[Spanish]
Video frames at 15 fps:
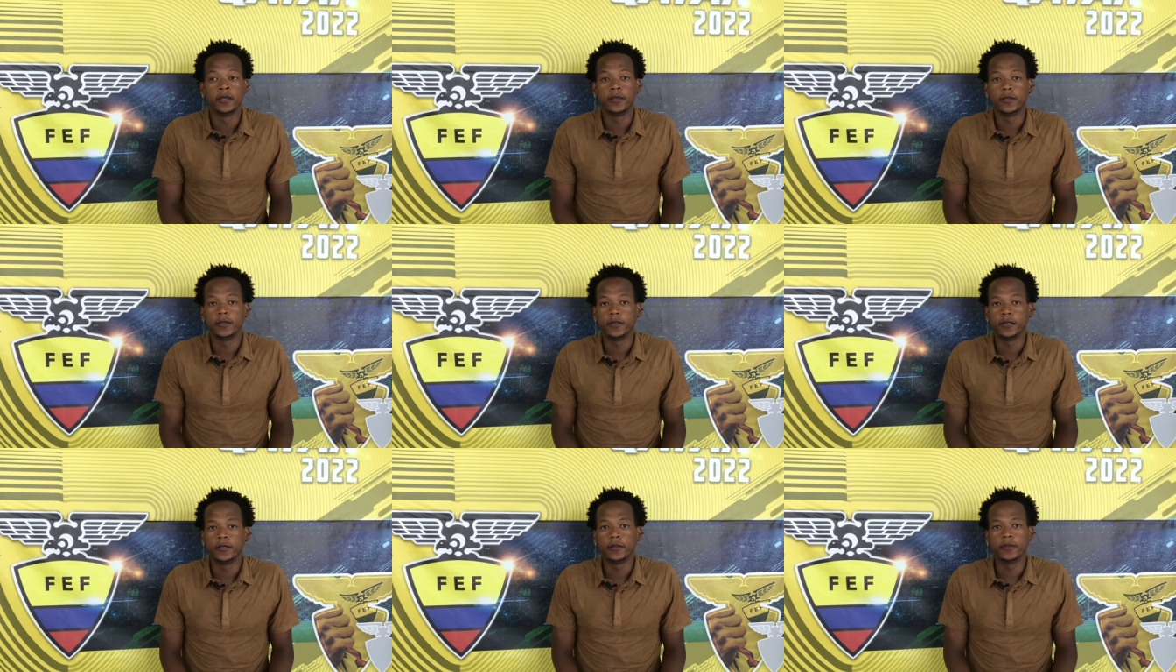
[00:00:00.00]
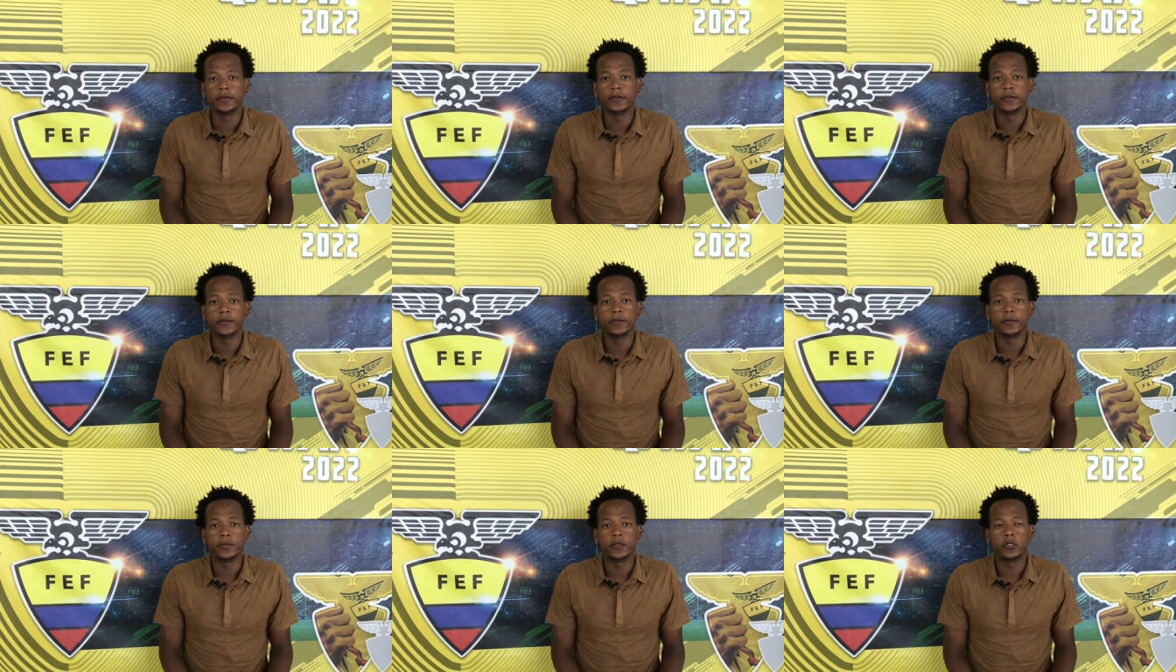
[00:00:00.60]

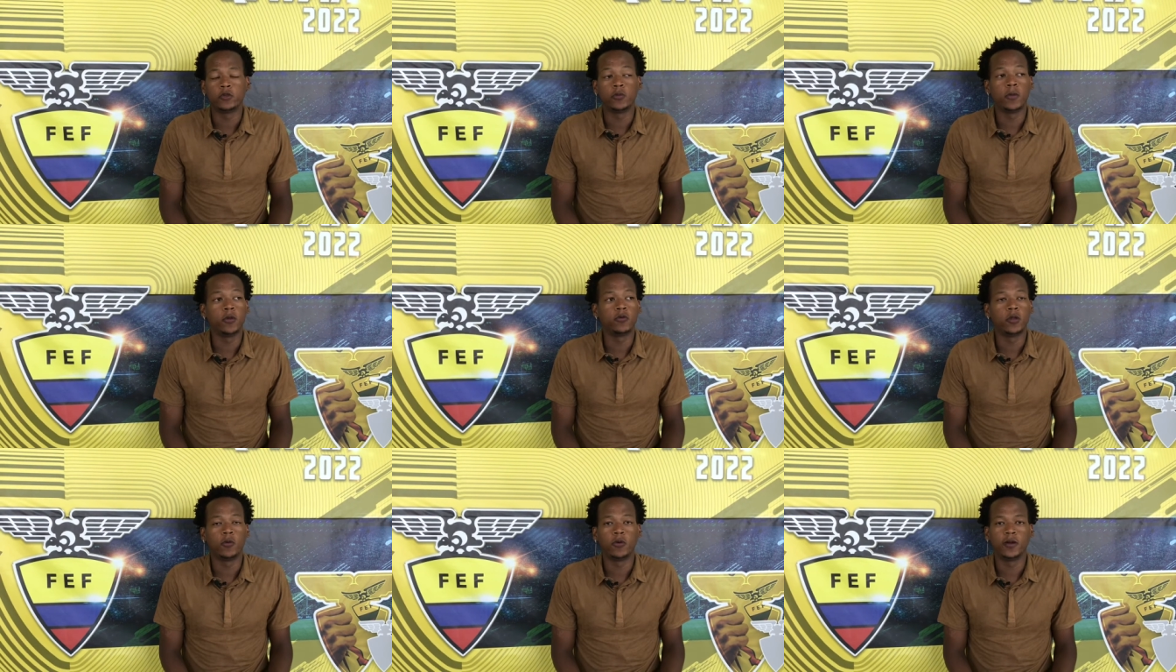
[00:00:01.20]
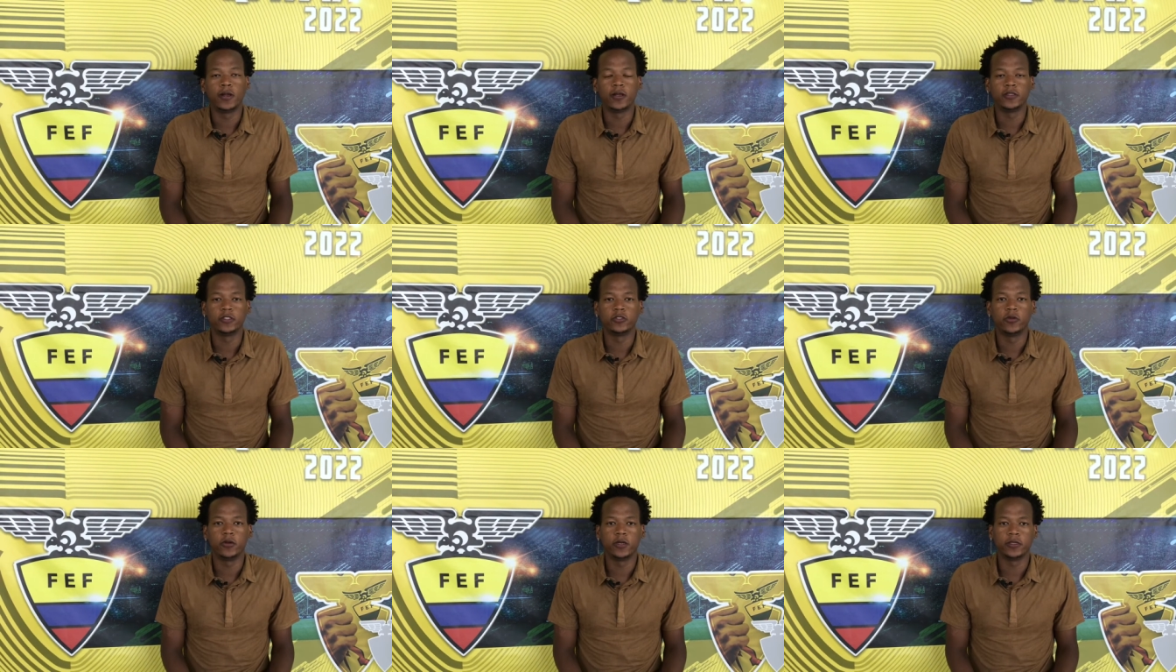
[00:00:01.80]
he tomado una buena
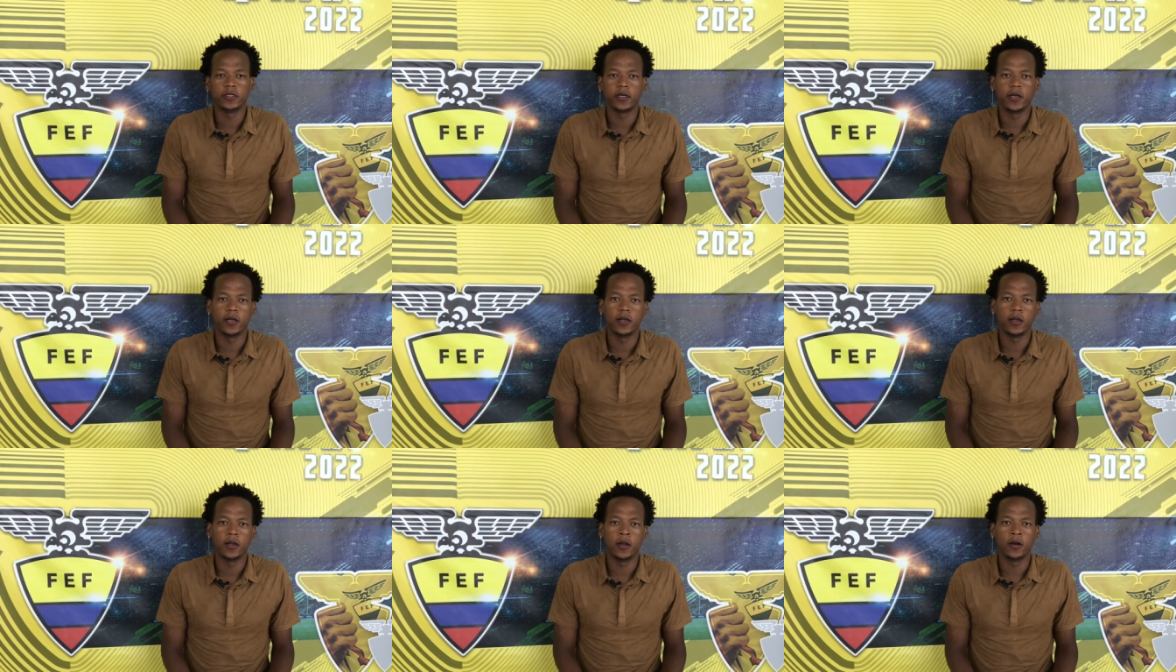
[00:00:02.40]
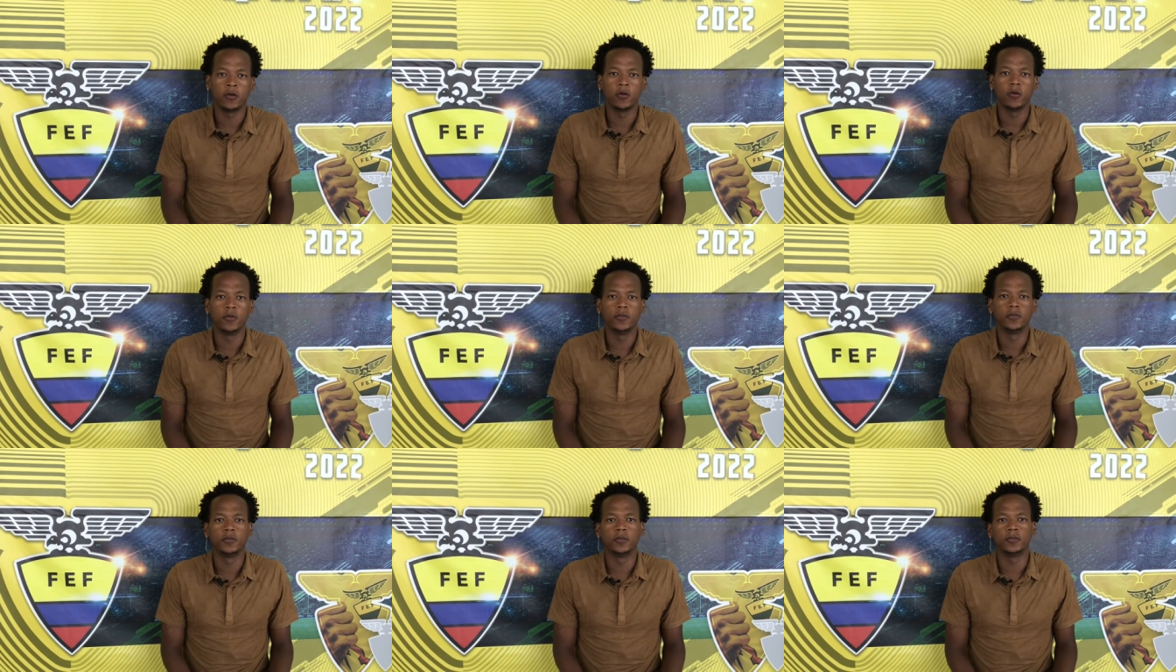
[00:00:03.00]
decisión en llegar al
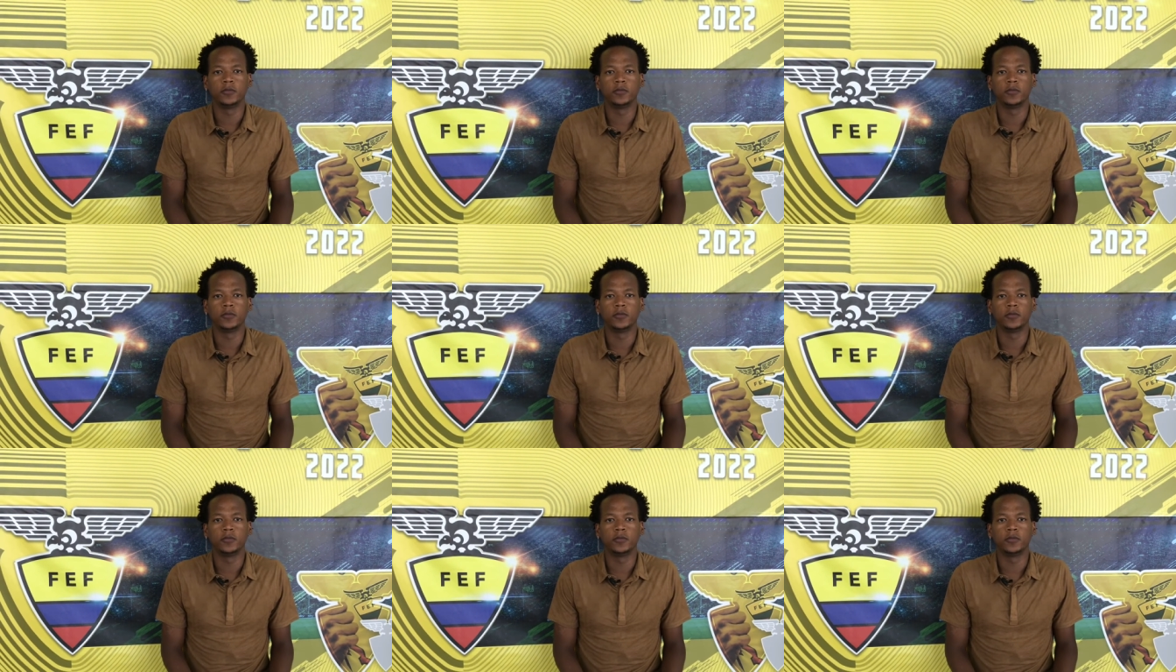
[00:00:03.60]
club.